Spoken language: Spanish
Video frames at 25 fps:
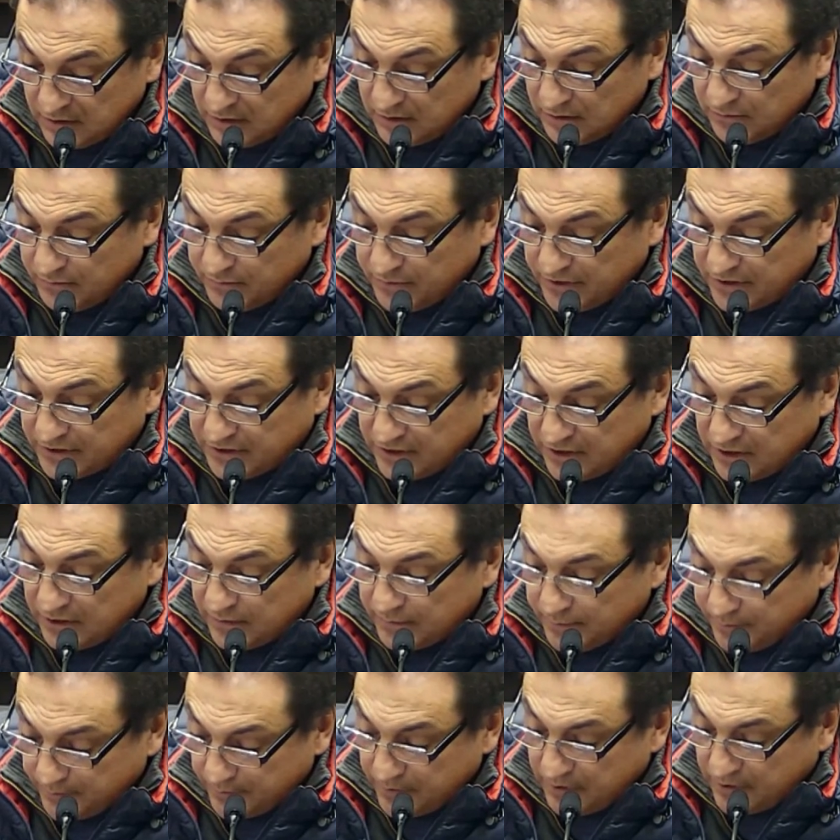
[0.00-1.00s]
parte de
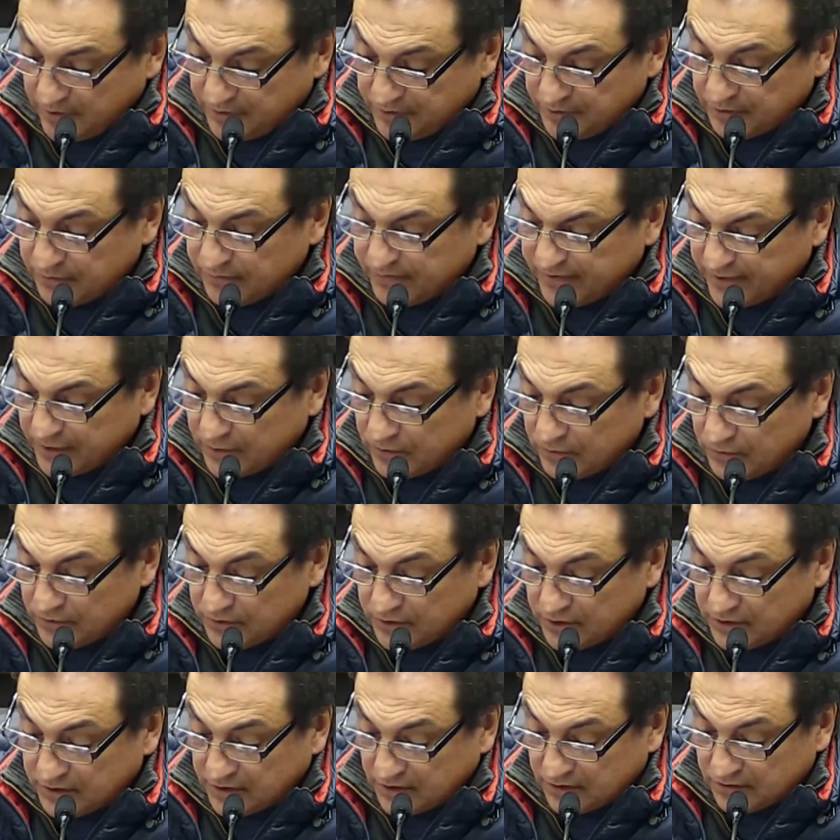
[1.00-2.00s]
la población
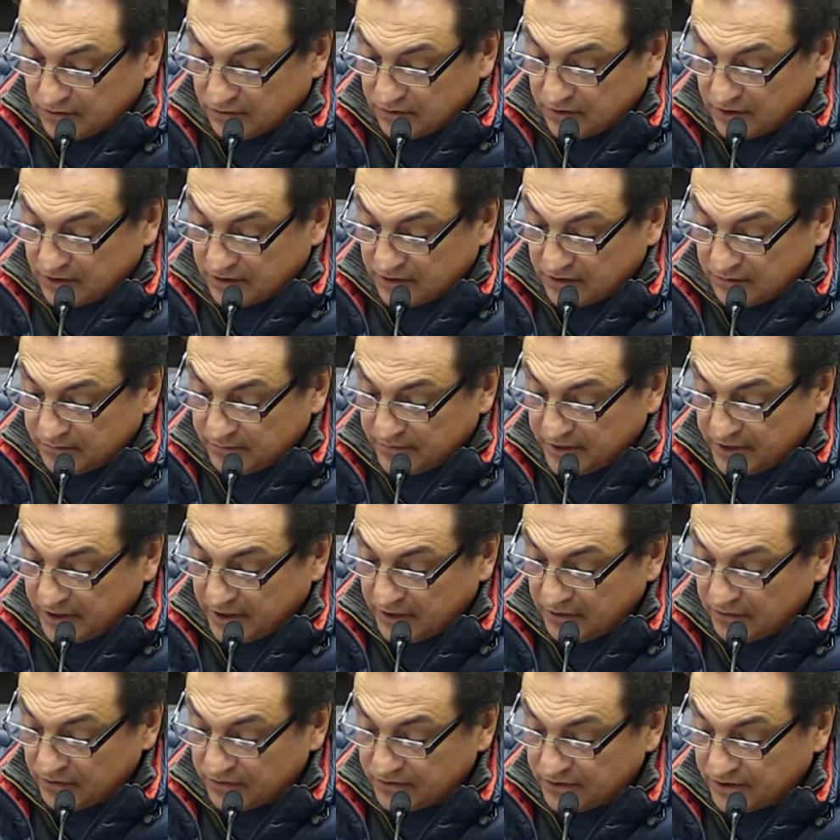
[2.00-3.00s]
frecuenta estas zonas en
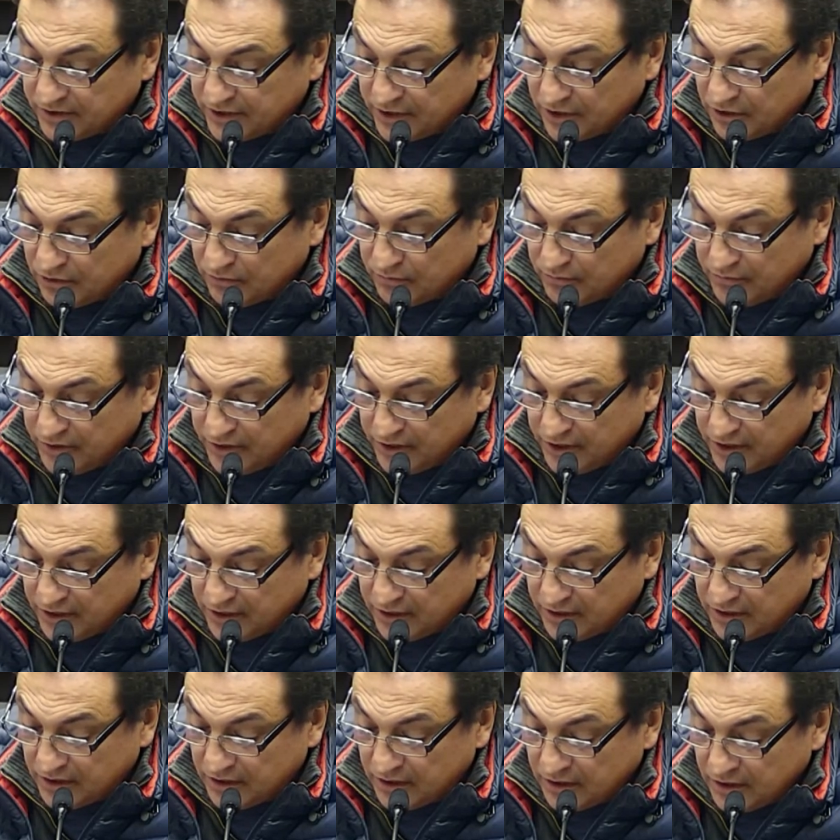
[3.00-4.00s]
verano y sería
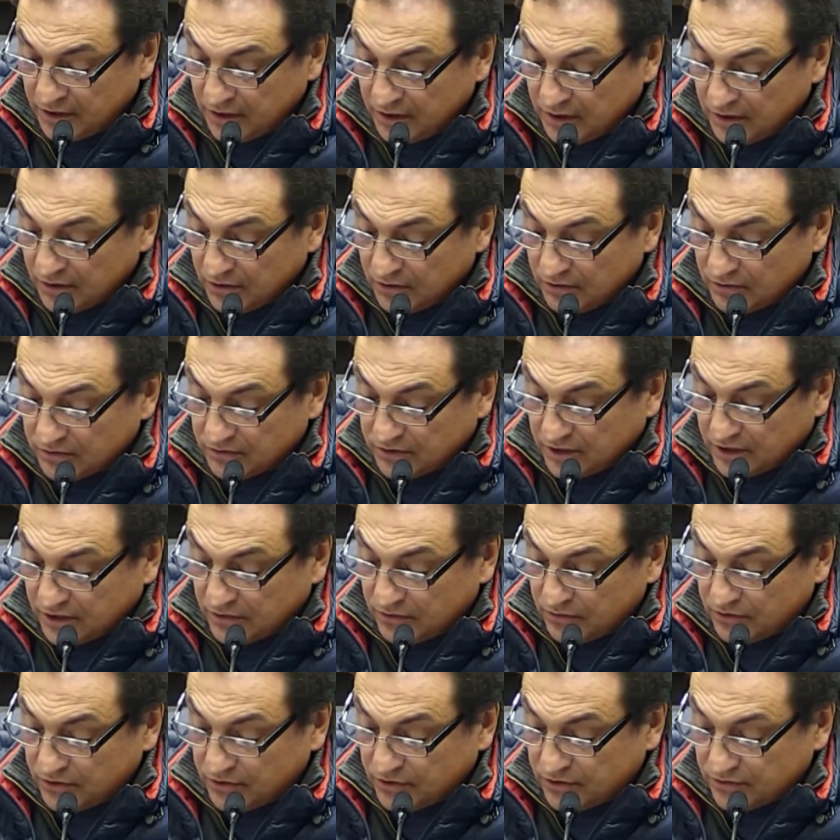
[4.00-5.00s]
conveniente contar
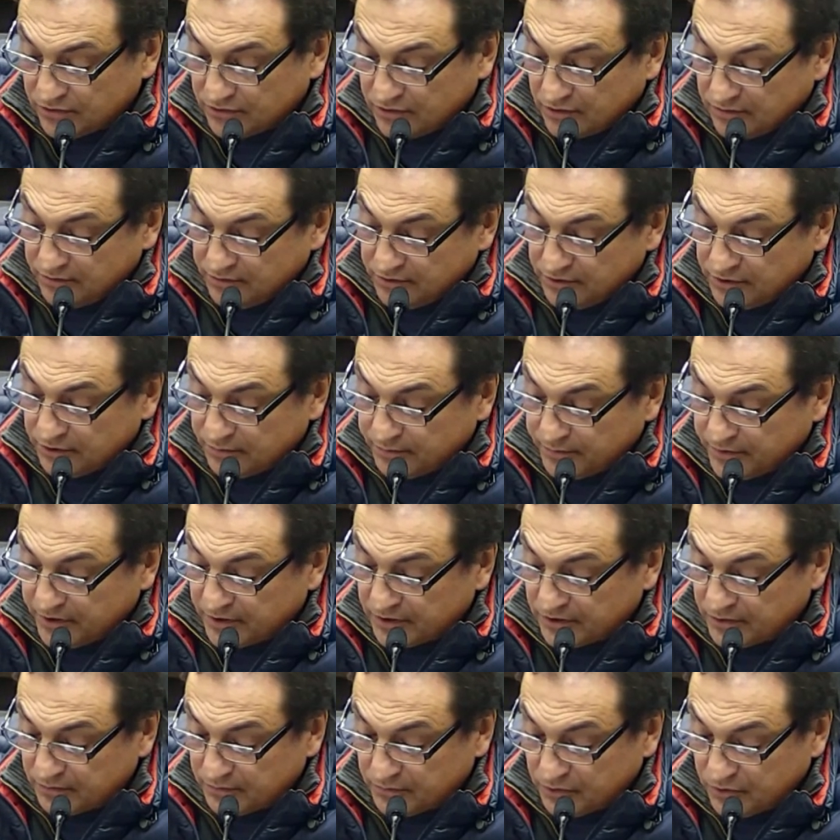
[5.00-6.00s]
con este servicio
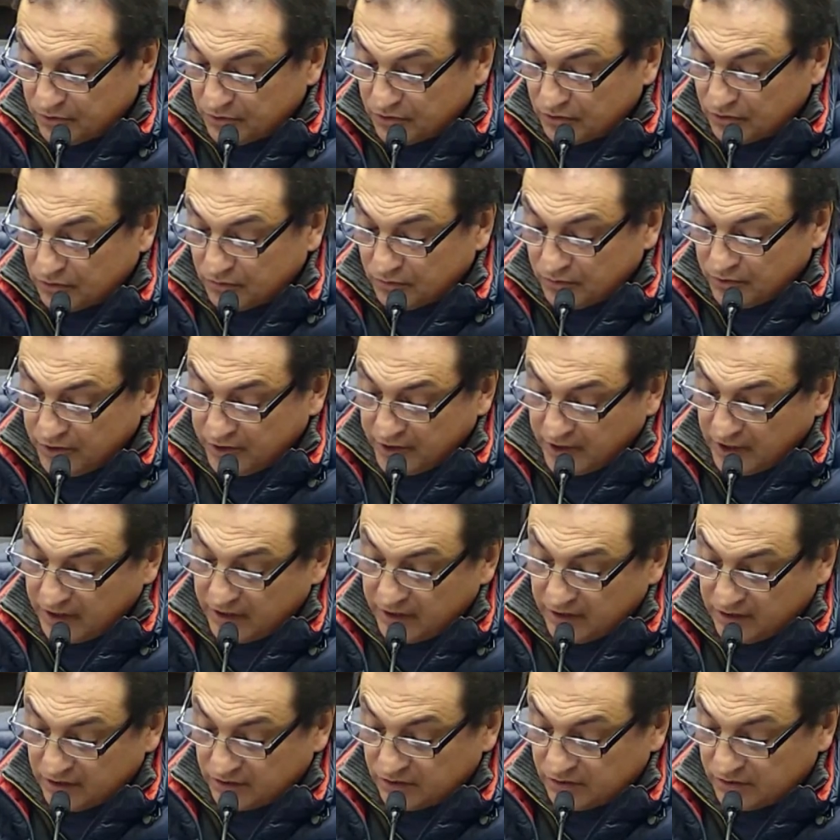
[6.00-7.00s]
para su mejor comodidad
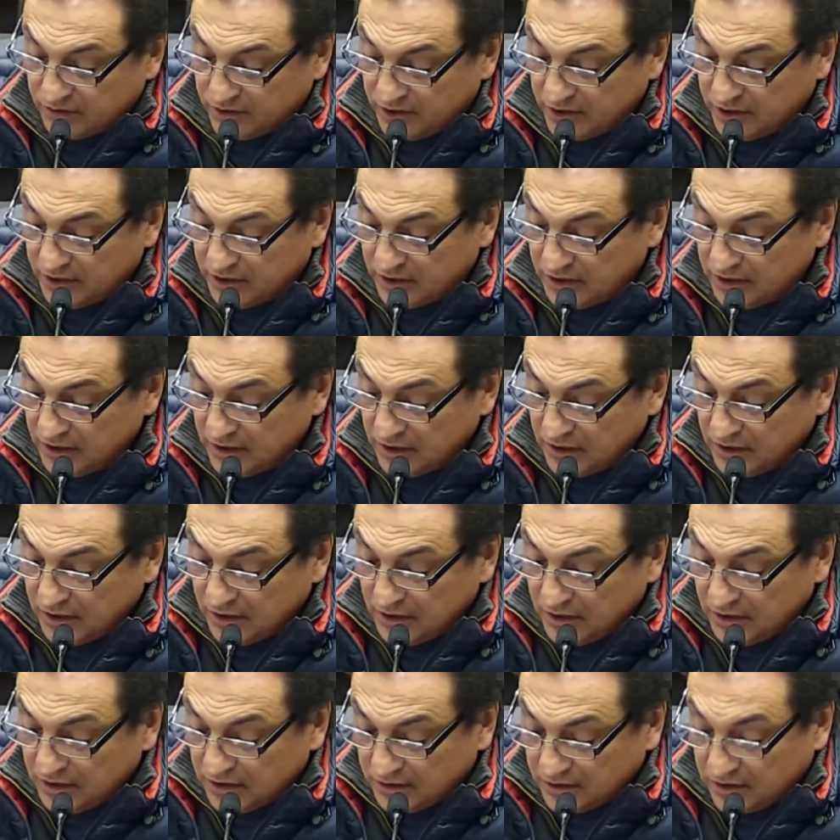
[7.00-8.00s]
en esos días.
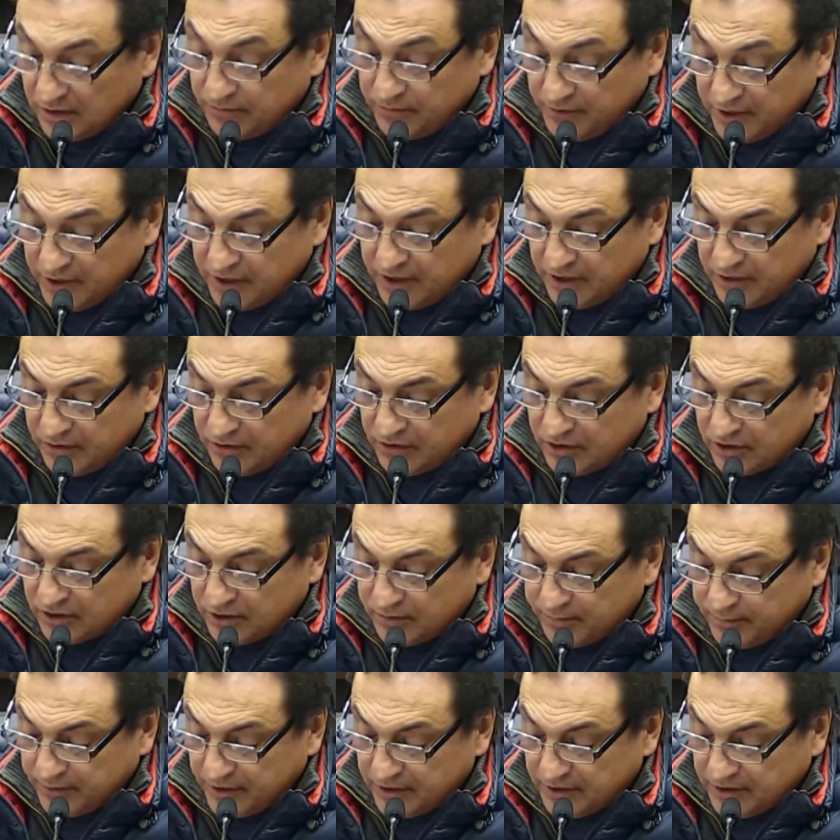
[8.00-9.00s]
También quiero que
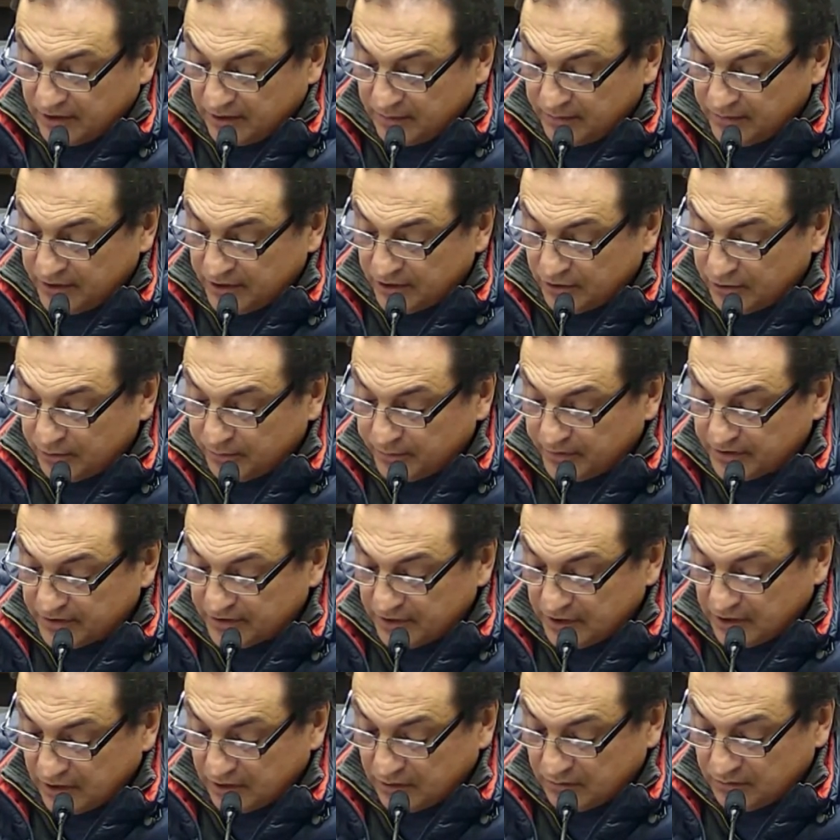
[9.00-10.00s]
este planteamiento
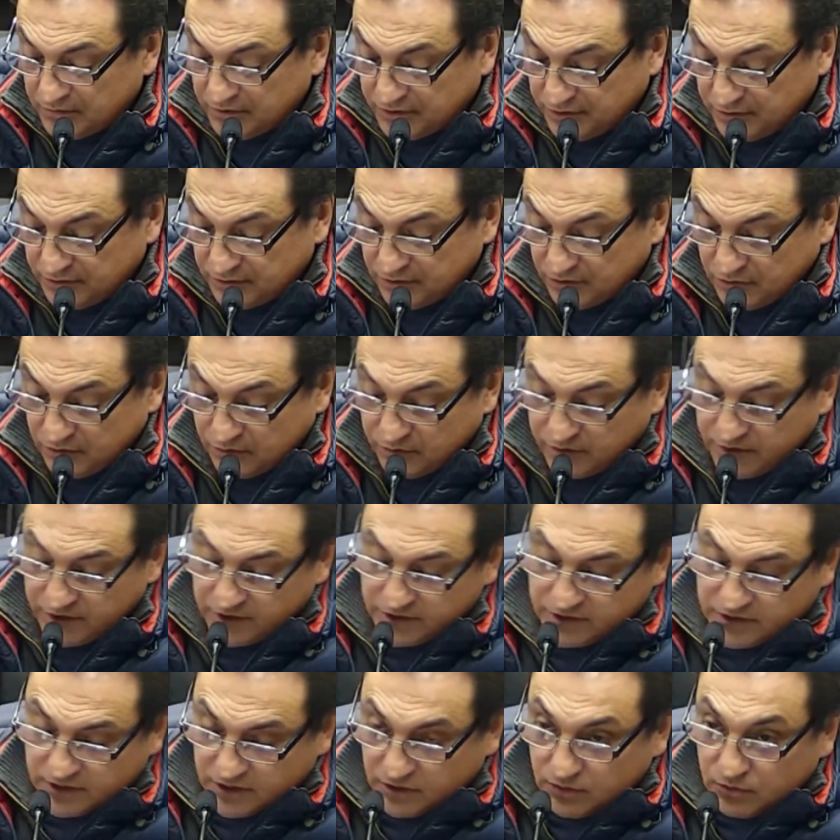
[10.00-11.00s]
pase a la Comisión de Obras de
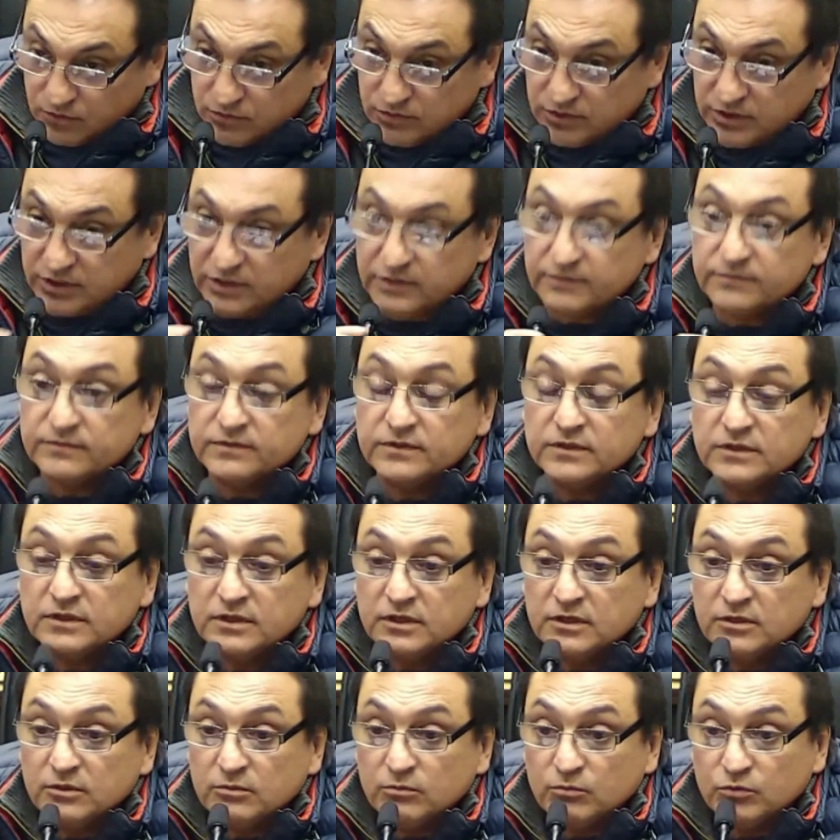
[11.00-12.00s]
esta Junta.
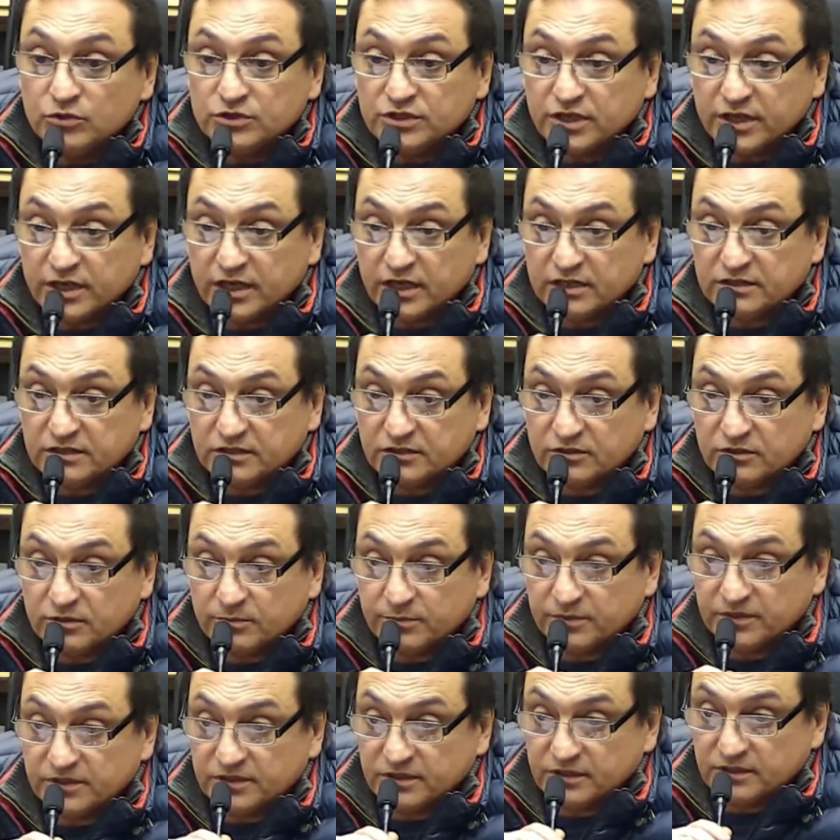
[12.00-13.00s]
Muchas gracias, señor
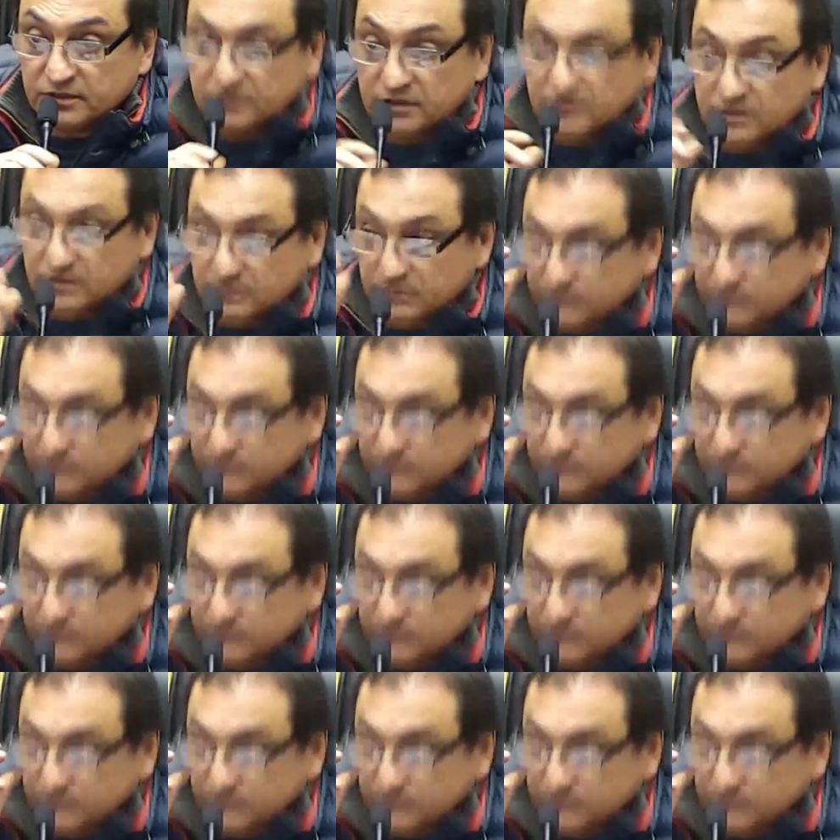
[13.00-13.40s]
presidente.